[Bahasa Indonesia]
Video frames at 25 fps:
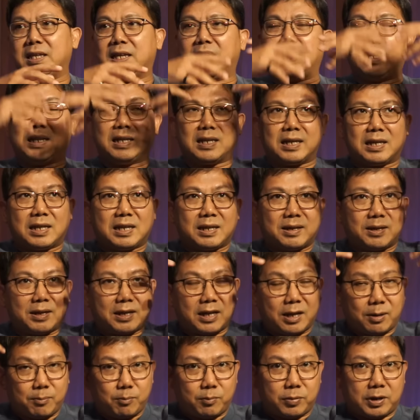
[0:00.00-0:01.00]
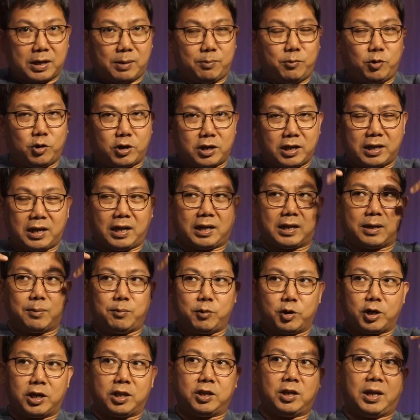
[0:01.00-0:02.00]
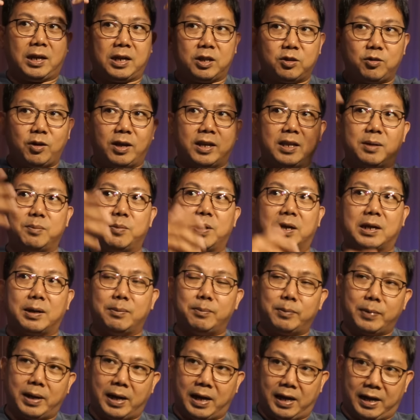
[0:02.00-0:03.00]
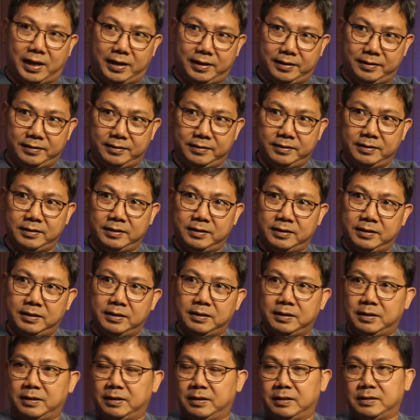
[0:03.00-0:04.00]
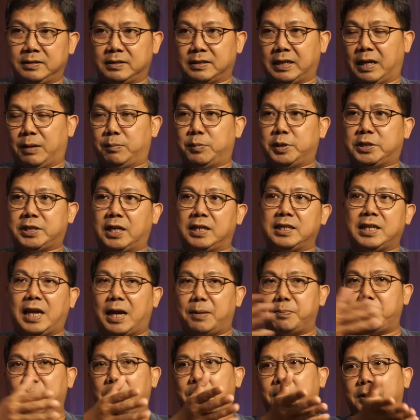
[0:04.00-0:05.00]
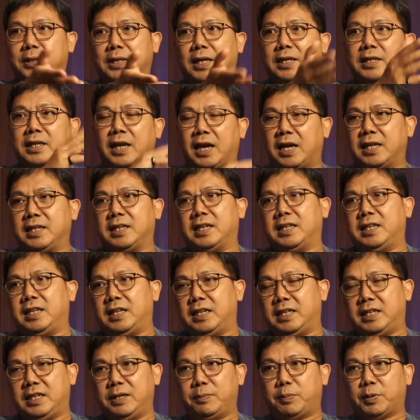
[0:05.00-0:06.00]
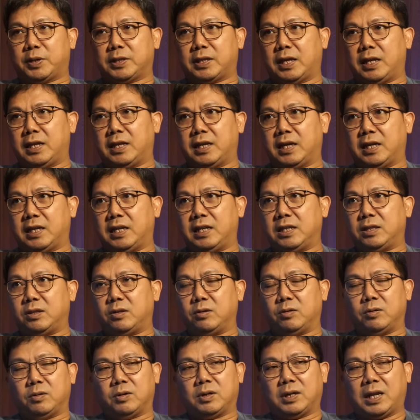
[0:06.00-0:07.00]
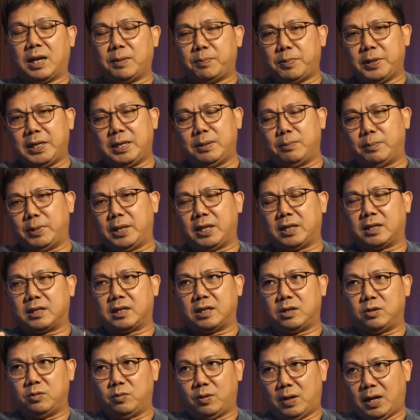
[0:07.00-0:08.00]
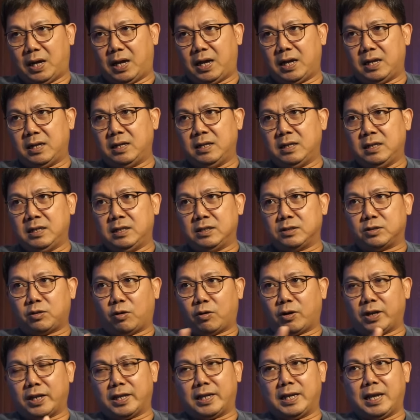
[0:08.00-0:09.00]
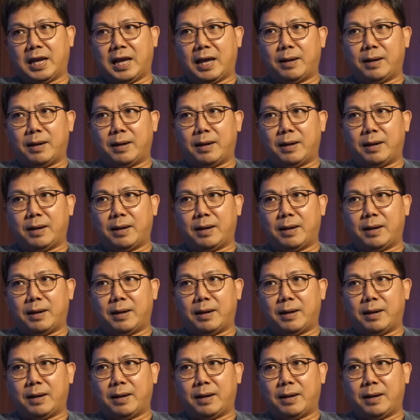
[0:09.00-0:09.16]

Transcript: kan kemungkinan-kemungkinan itu akhirnya berkembang. Nah, misalnya apa pertanyaannya di di pertandingan itu? Kenapa di menit kedua Torik nggak